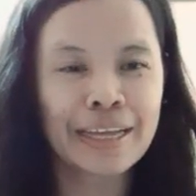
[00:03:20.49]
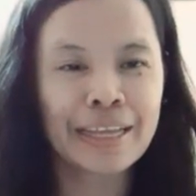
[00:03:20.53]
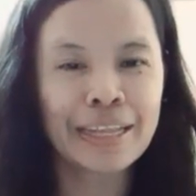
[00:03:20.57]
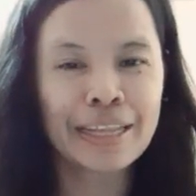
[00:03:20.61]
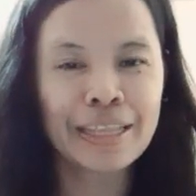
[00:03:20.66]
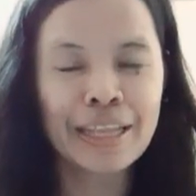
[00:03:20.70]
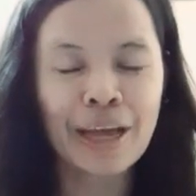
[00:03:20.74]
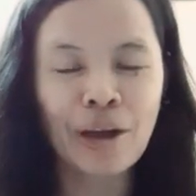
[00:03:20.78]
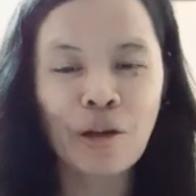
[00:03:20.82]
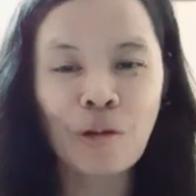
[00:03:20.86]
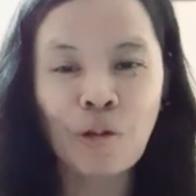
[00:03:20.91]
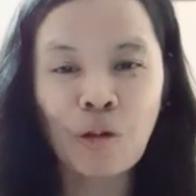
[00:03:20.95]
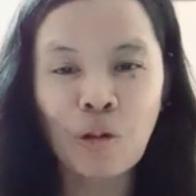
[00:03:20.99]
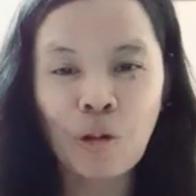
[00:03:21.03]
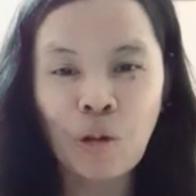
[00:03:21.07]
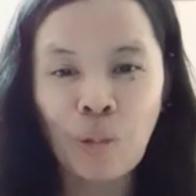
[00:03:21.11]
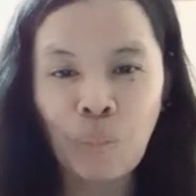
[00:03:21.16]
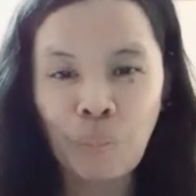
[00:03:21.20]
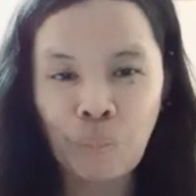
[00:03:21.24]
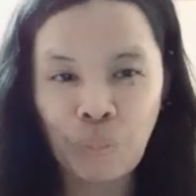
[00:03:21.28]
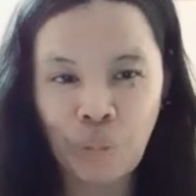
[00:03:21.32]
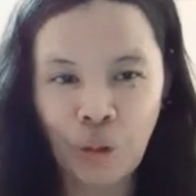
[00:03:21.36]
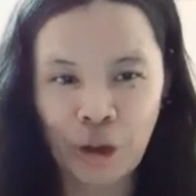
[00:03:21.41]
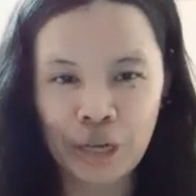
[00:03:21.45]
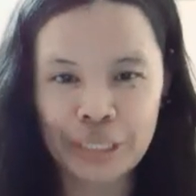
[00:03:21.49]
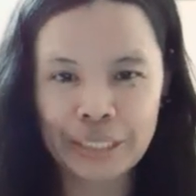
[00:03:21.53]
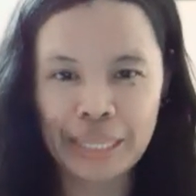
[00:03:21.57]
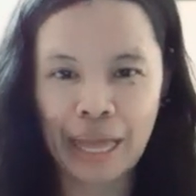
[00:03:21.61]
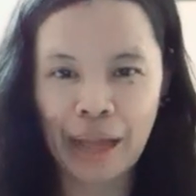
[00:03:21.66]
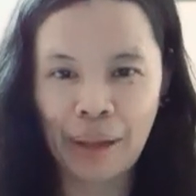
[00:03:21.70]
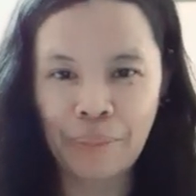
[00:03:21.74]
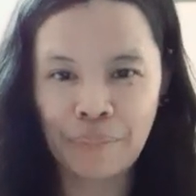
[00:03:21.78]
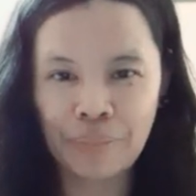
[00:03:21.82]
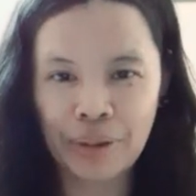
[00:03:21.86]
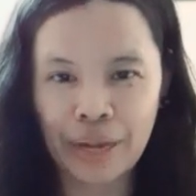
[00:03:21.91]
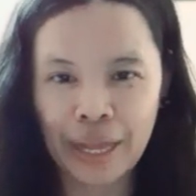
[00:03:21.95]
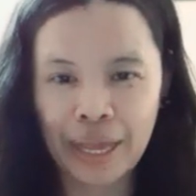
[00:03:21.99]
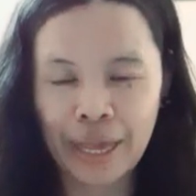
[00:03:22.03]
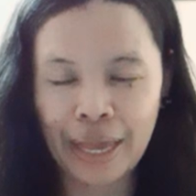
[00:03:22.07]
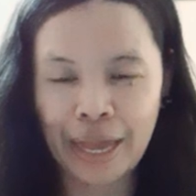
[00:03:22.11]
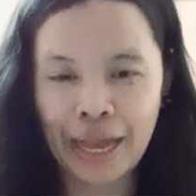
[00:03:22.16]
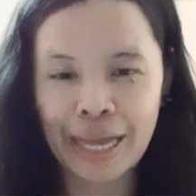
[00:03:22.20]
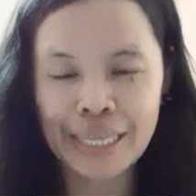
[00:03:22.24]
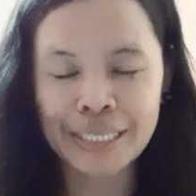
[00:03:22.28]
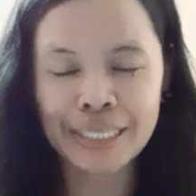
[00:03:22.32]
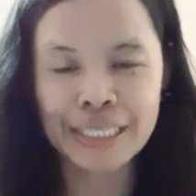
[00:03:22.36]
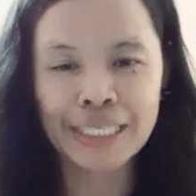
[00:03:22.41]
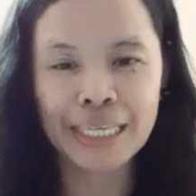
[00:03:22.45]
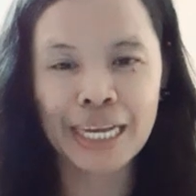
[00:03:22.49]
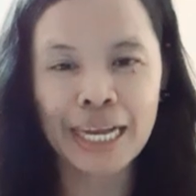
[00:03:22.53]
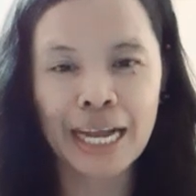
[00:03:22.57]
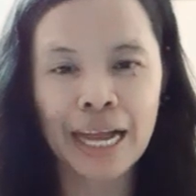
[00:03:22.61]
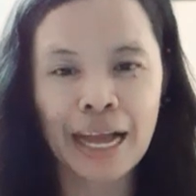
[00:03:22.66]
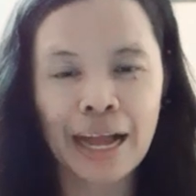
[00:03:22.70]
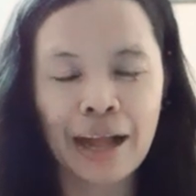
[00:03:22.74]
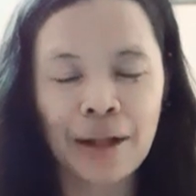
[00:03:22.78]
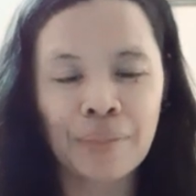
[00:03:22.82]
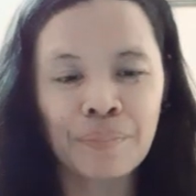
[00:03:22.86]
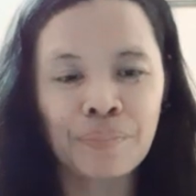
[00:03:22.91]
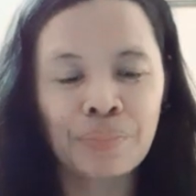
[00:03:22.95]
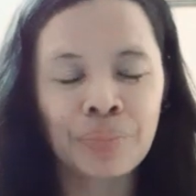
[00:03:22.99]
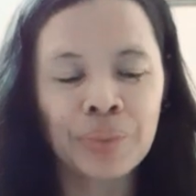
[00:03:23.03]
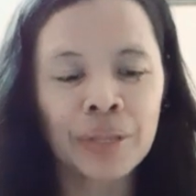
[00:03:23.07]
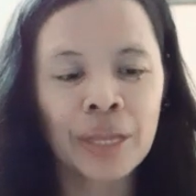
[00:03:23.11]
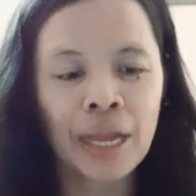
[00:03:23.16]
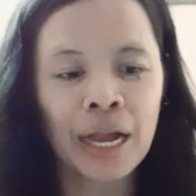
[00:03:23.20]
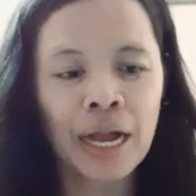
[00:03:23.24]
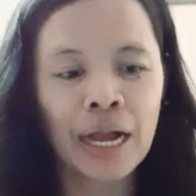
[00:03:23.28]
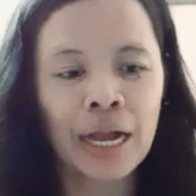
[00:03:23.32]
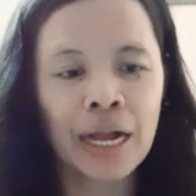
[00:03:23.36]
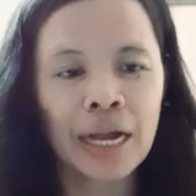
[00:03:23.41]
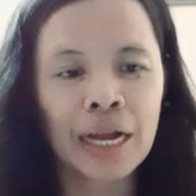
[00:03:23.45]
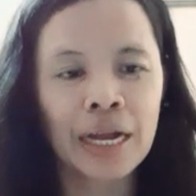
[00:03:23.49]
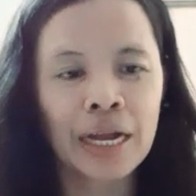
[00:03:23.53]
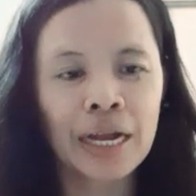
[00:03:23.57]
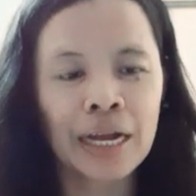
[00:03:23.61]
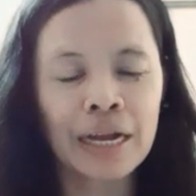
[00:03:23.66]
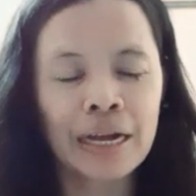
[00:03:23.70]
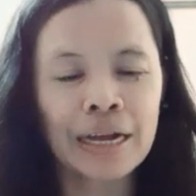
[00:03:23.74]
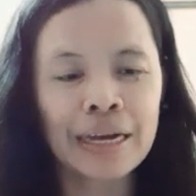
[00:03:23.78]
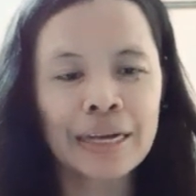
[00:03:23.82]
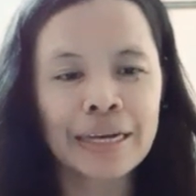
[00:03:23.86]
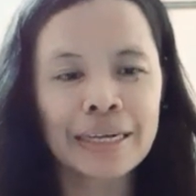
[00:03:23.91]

nakokomportable at saka uh,